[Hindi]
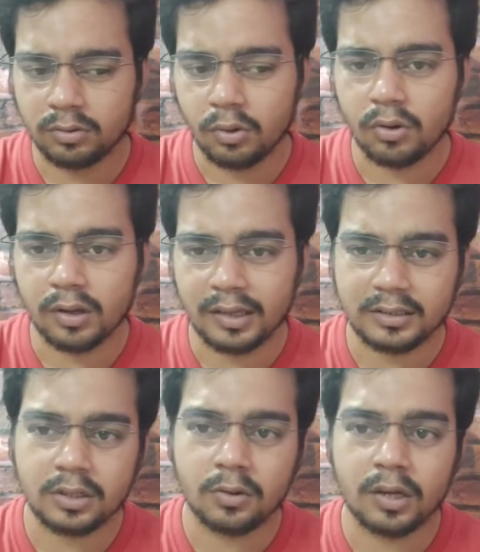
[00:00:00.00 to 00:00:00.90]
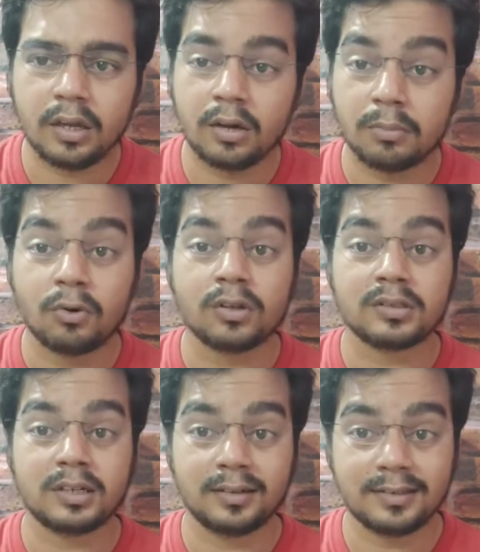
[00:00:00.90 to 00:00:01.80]
लोग ऐसे होंगे और बहुत
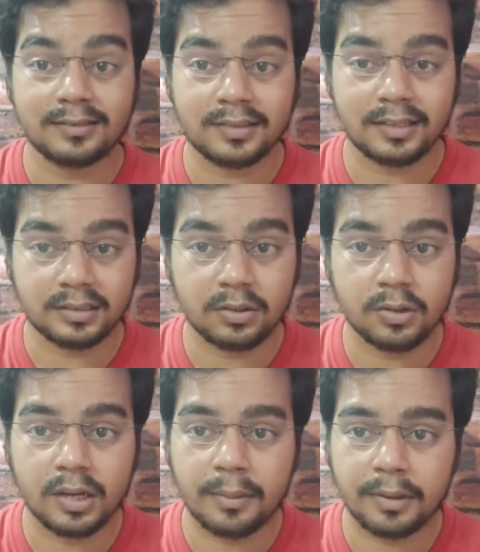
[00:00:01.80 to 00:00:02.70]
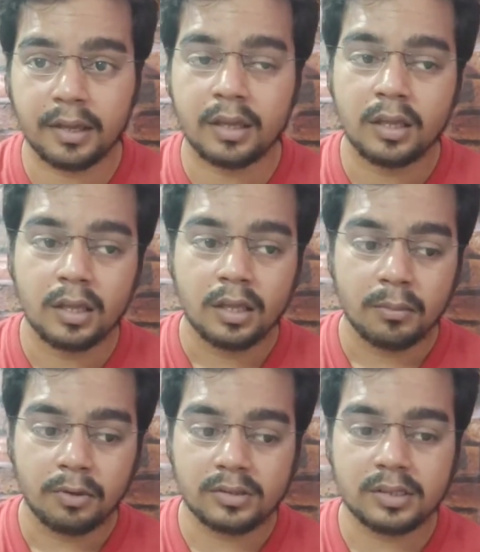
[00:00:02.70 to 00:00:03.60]
सारे ऑडियंस ऐसे होंगे आपके
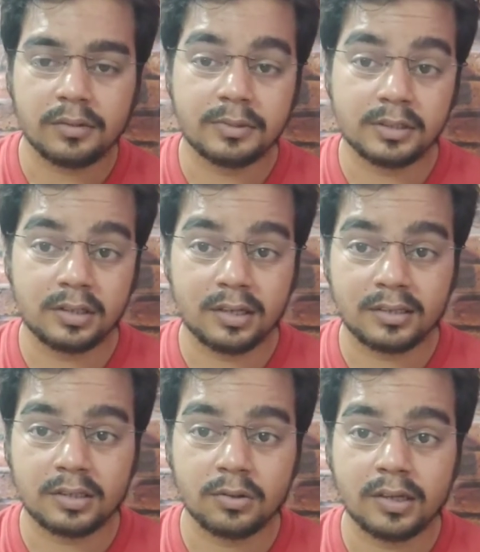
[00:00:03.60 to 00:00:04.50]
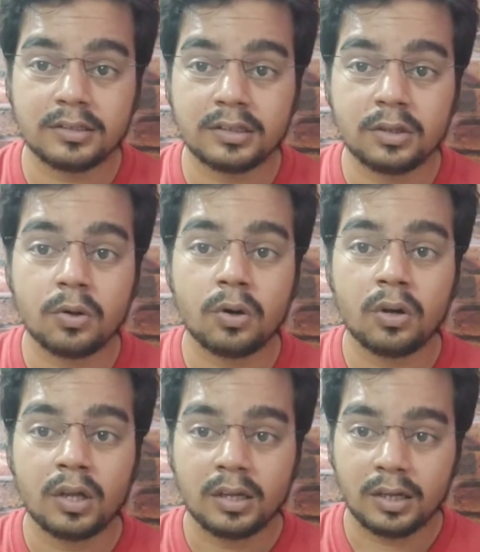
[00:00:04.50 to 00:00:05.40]
बहुत सारे विजिटर ऐसे होंगे जिनको
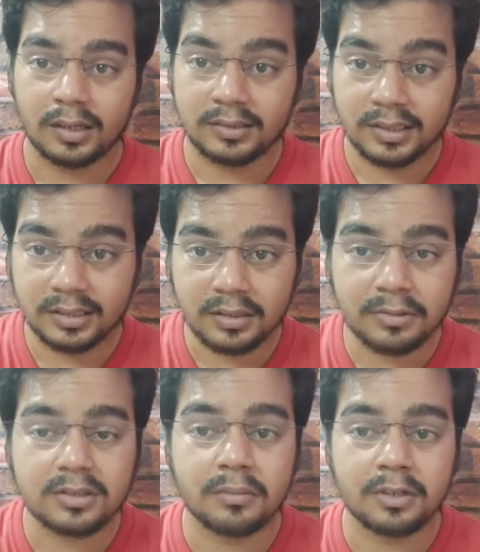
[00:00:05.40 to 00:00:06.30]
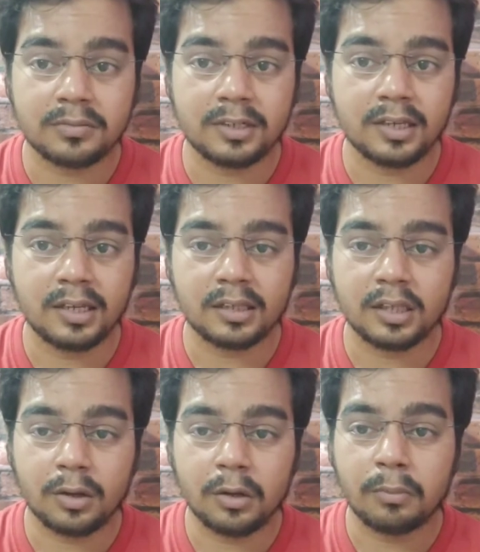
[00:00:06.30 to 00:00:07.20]
अच्छे से भी समझ में नहीं
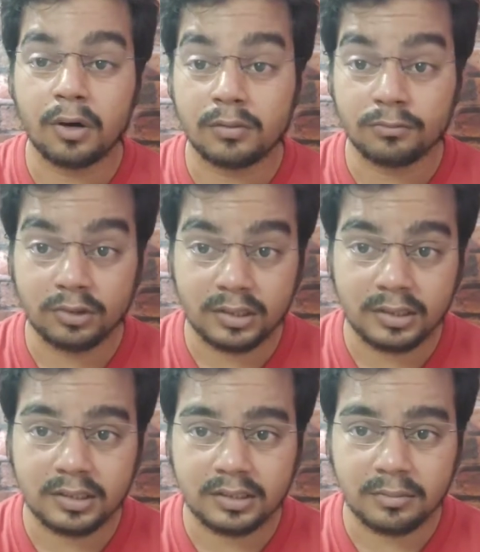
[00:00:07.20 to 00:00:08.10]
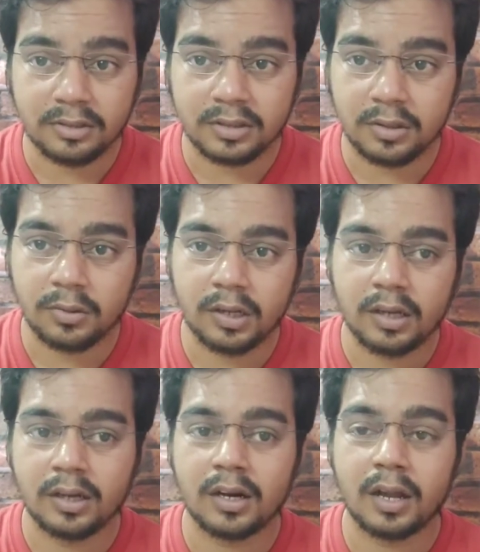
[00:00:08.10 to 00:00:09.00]
आता होगा बहुत मुश्किल से समझते होंगे
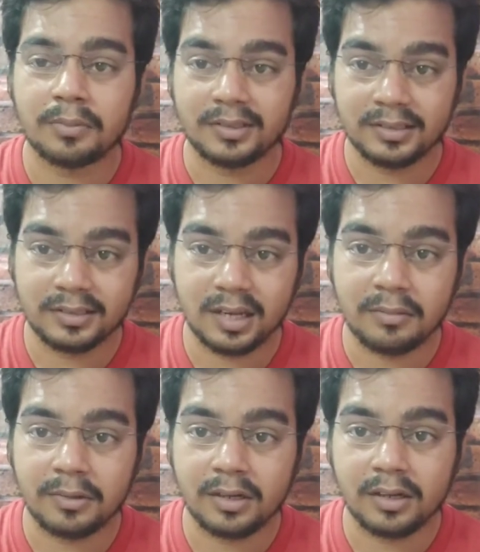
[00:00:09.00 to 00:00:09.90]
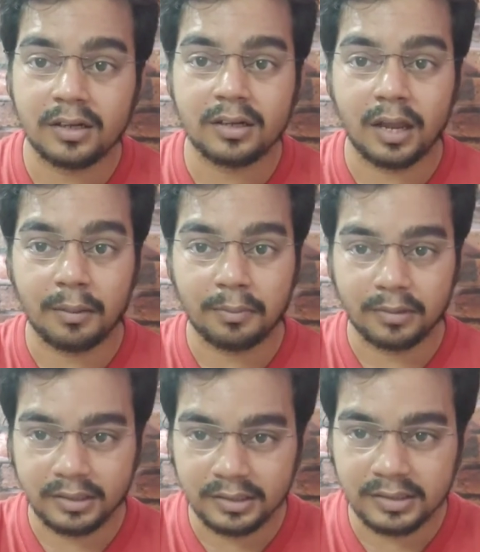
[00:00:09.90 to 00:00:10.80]
अगर आप इस टाइम पे अगर आप
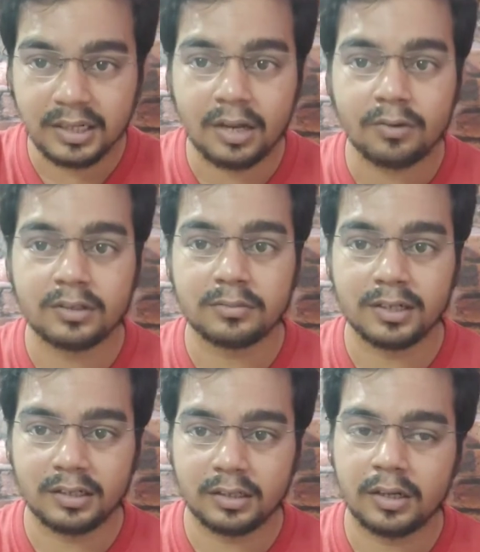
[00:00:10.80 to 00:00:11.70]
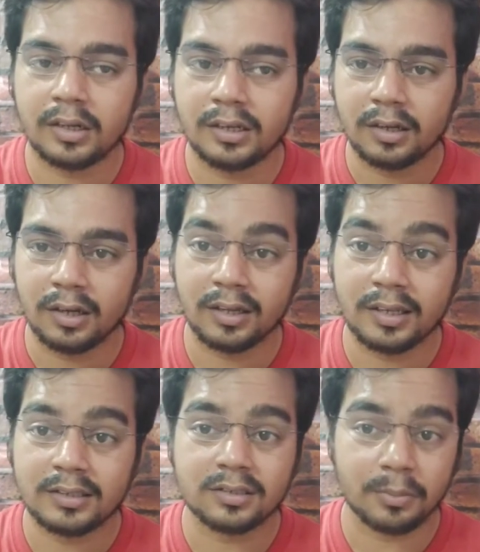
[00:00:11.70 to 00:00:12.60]
इजी लैंग्वेज में लिखते हो
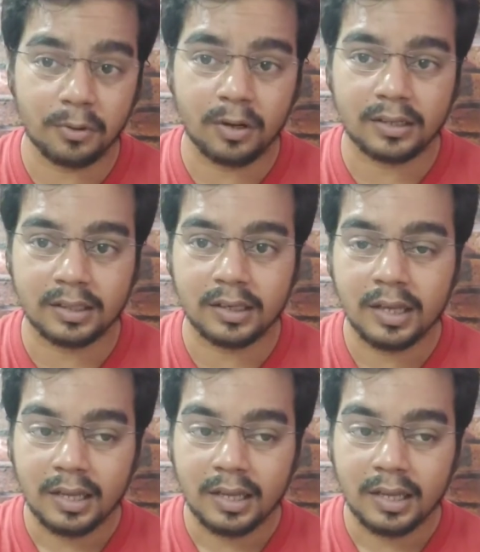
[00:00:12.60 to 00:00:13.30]
अंग्रेजी सबको आते हैं